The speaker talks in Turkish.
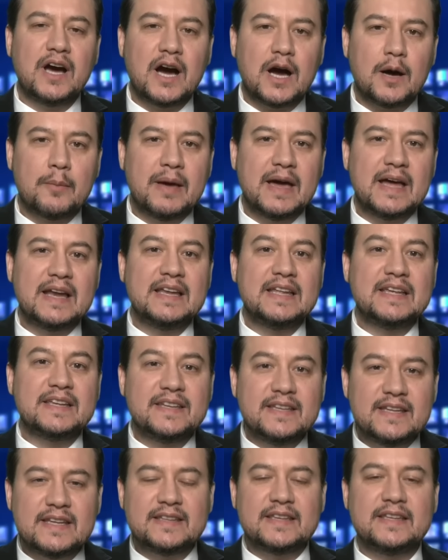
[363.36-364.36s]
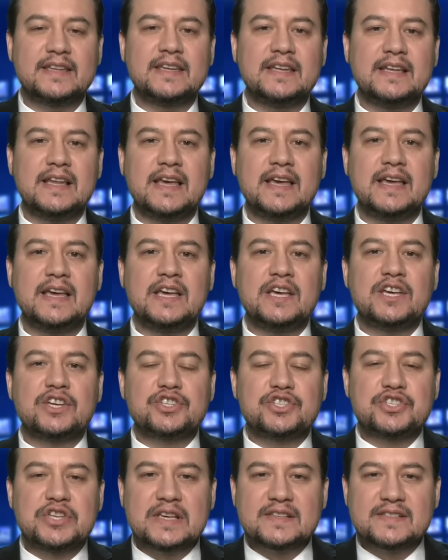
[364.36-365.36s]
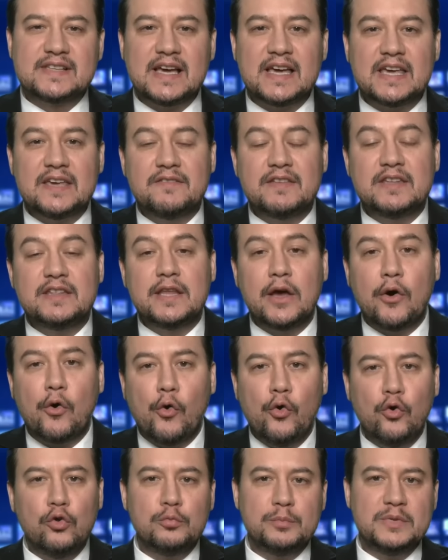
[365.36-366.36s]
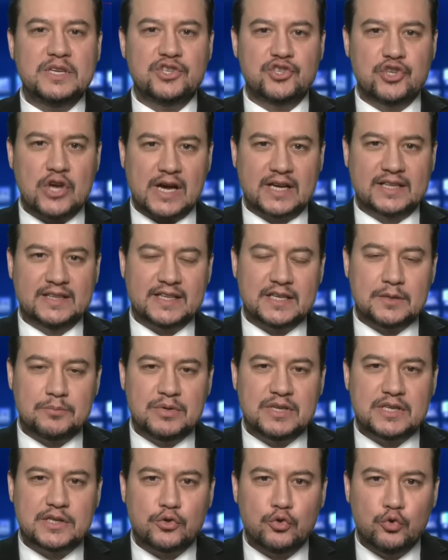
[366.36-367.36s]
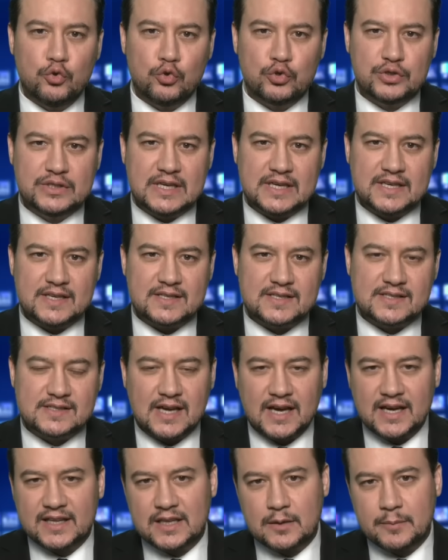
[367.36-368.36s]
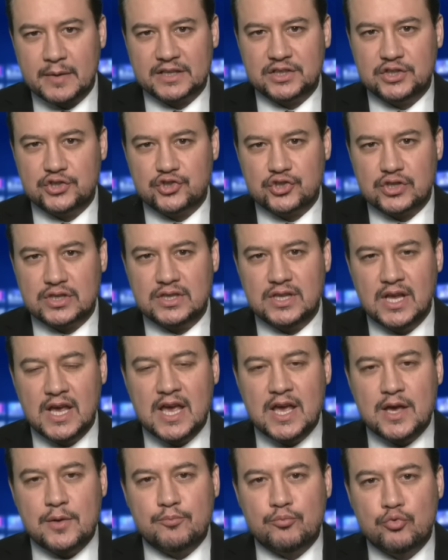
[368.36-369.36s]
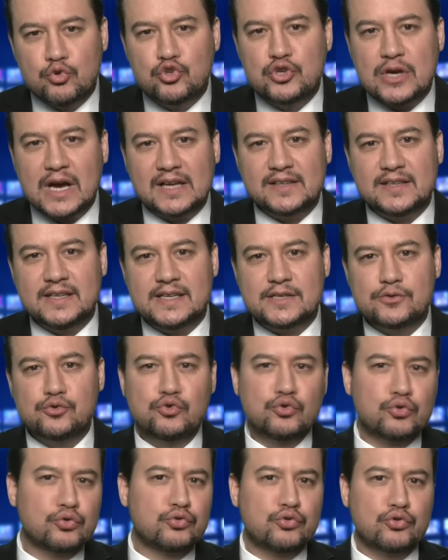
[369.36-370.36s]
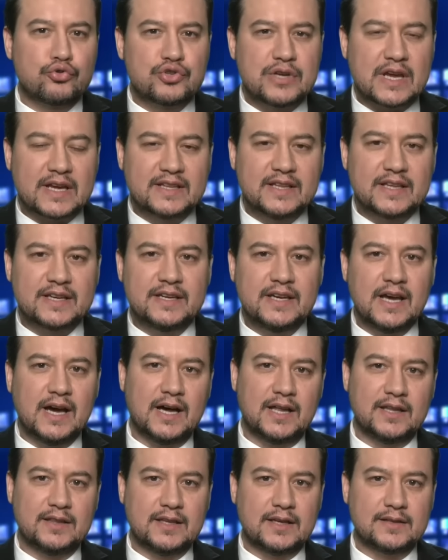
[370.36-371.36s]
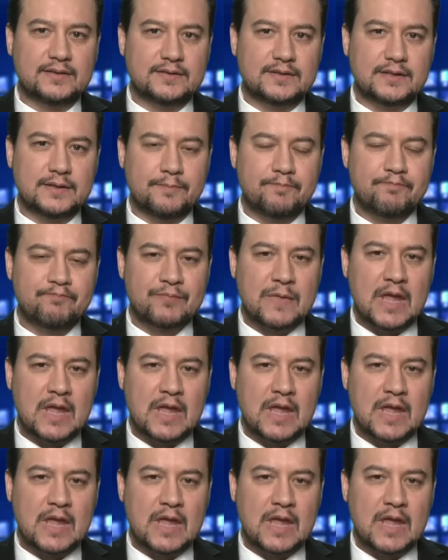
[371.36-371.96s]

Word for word: haberleri nedeniyle cezaevinde olmayacakları bir ülkeyi sağlamak için mücadele sürdüreceklerini anlattı.